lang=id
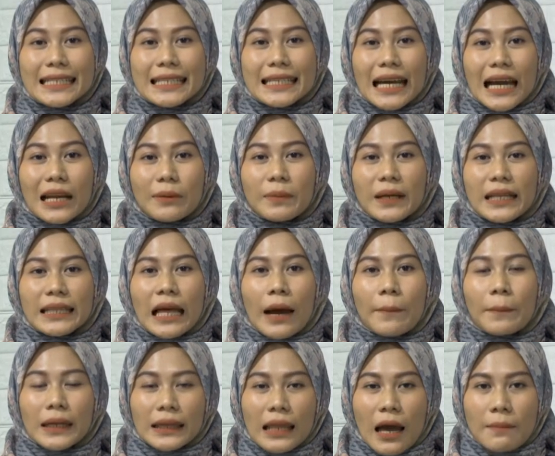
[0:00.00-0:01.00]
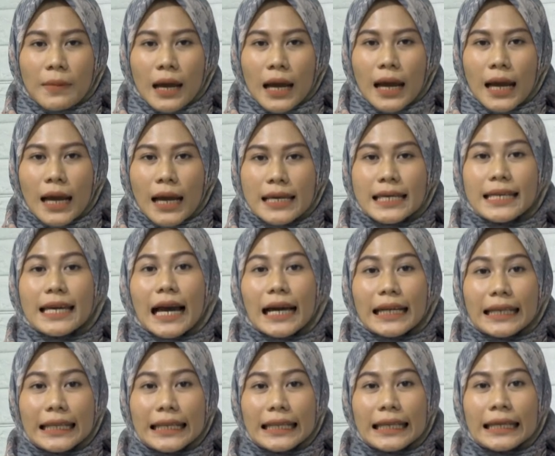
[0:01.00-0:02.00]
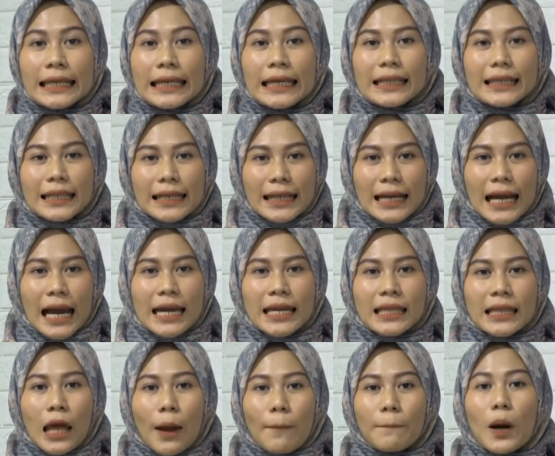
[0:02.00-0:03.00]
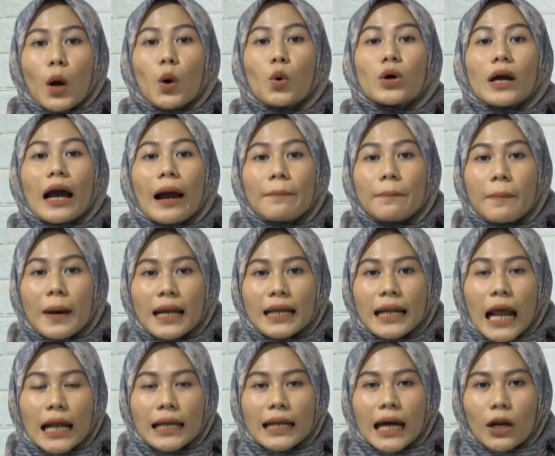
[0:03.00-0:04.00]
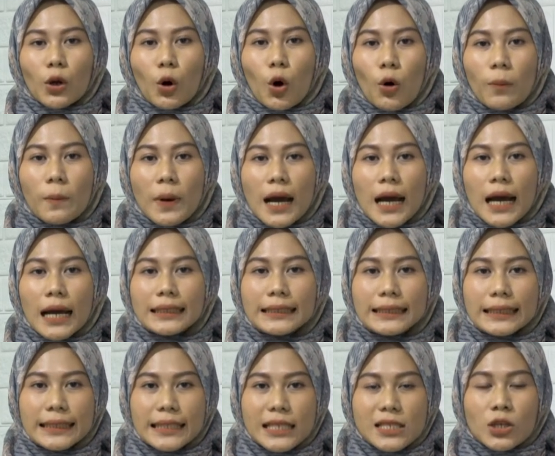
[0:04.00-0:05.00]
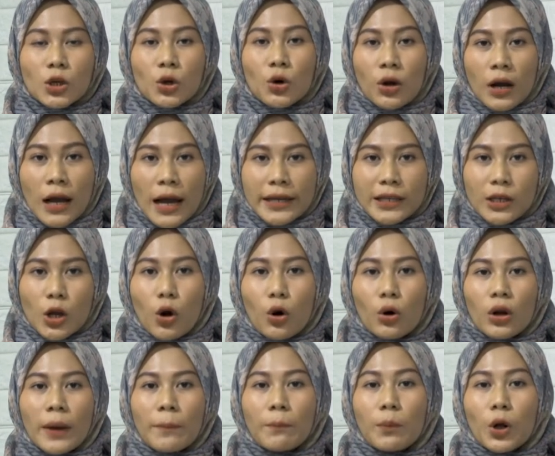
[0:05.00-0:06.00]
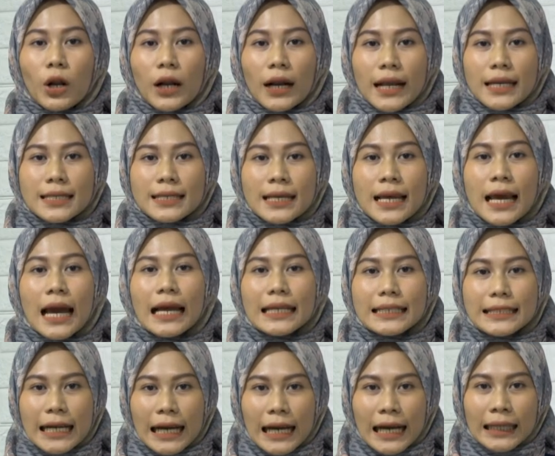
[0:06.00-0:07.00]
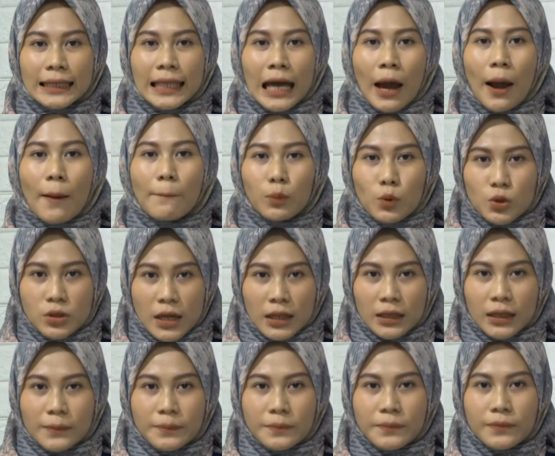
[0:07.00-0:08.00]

dengan berita pertama yakni terkait pengungkapan narkoba jenis kokain oleh Polres Jakarta Pusat.